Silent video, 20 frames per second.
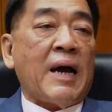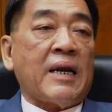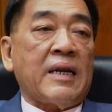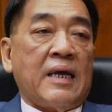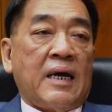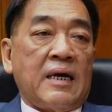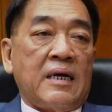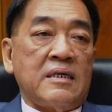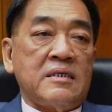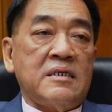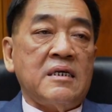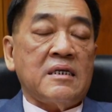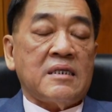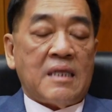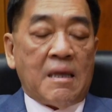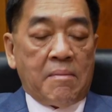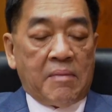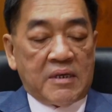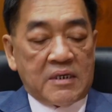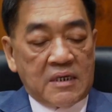c เนี่ยชื่อ
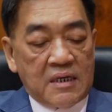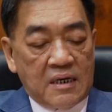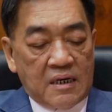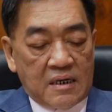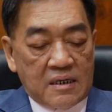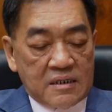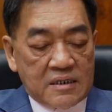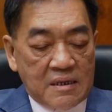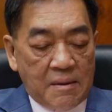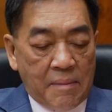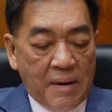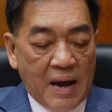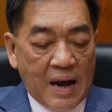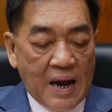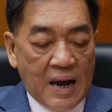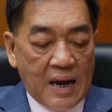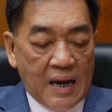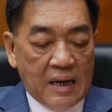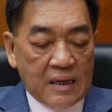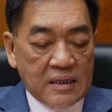เต็มมันชื่อสภา
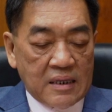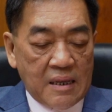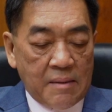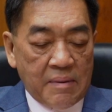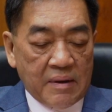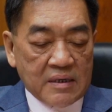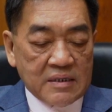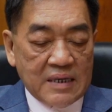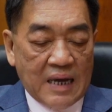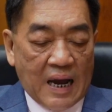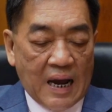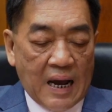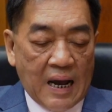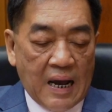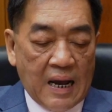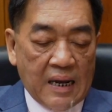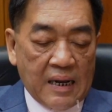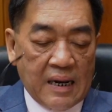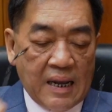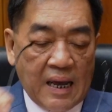ที่ปรึกษา
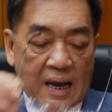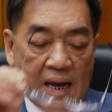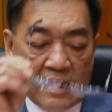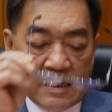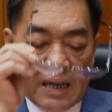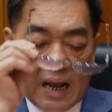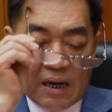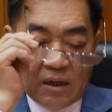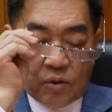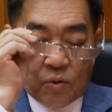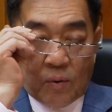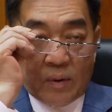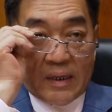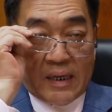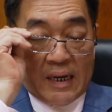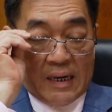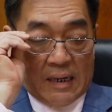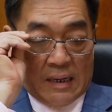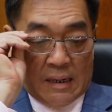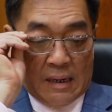นะฮะทางธุร
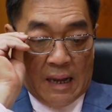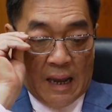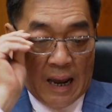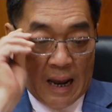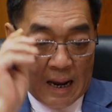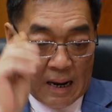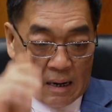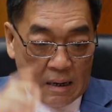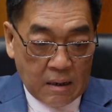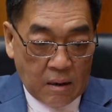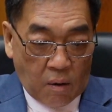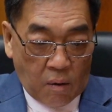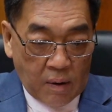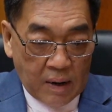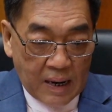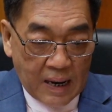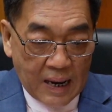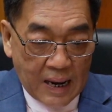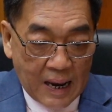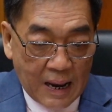กิจนะฮะของ
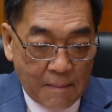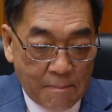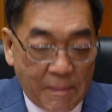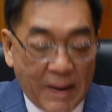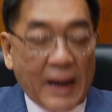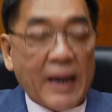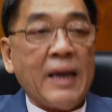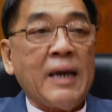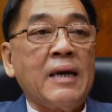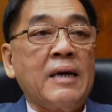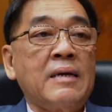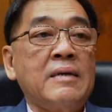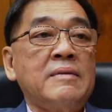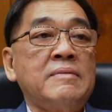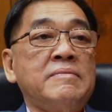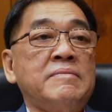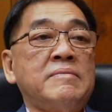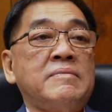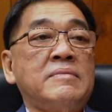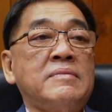เอเปก
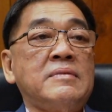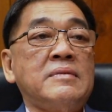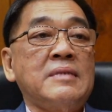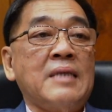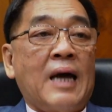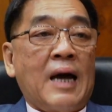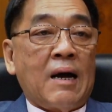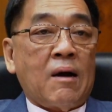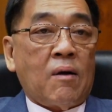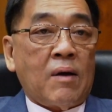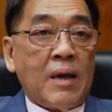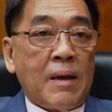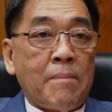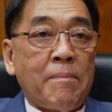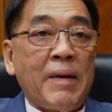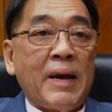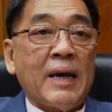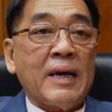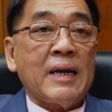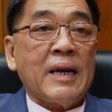นะฮะของเอ
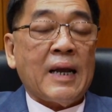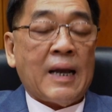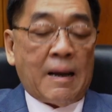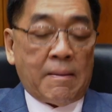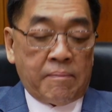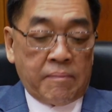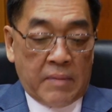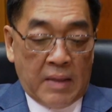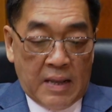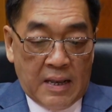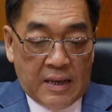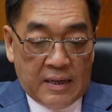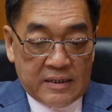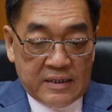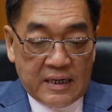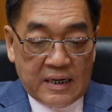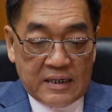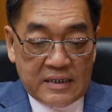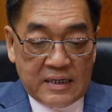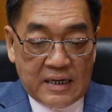เปกนะครับ
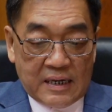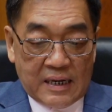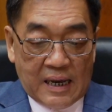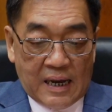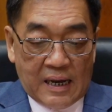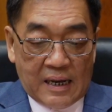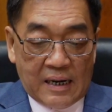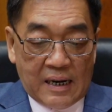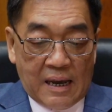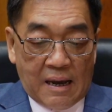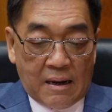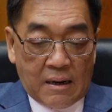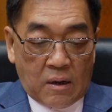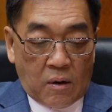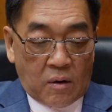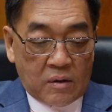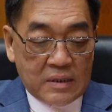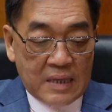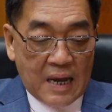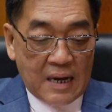ซึ่งจริงๆเนี่ยนะฮะ
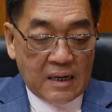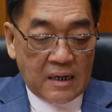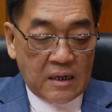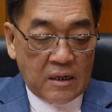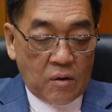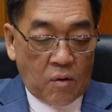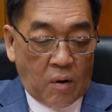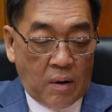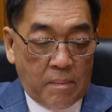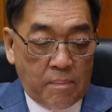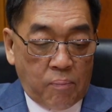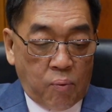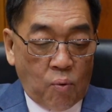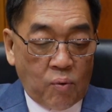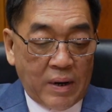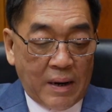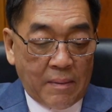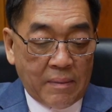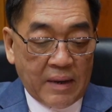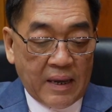ก่อตั้งขึ้นโดยผู้
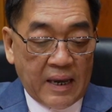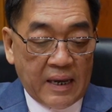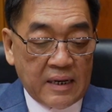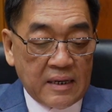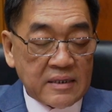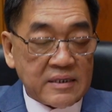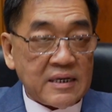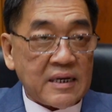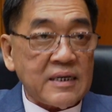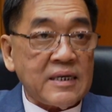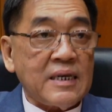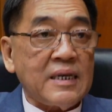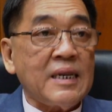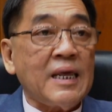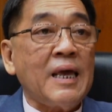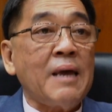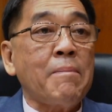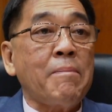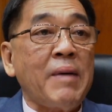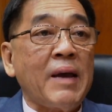นำเขตเศรษฐกิจ
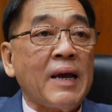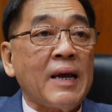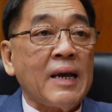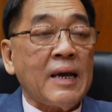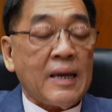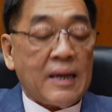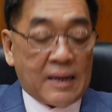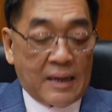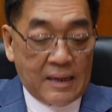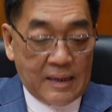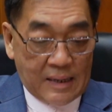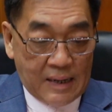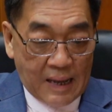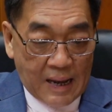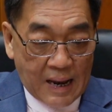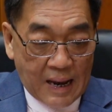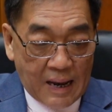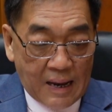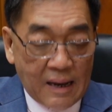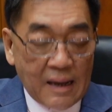เอเปกนะ
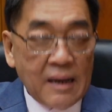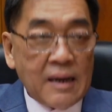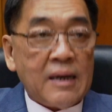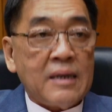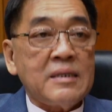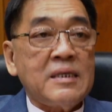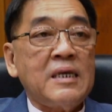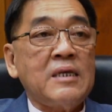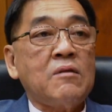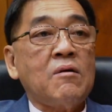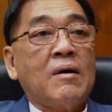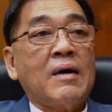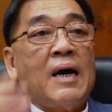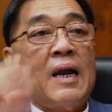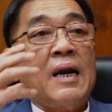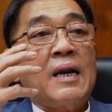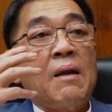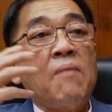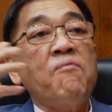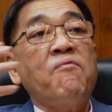ฮะที่ต้องกา
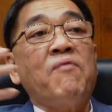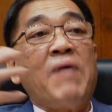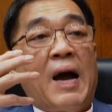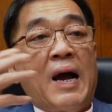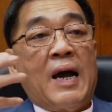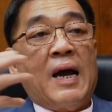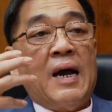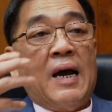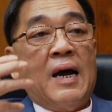รรับฟัง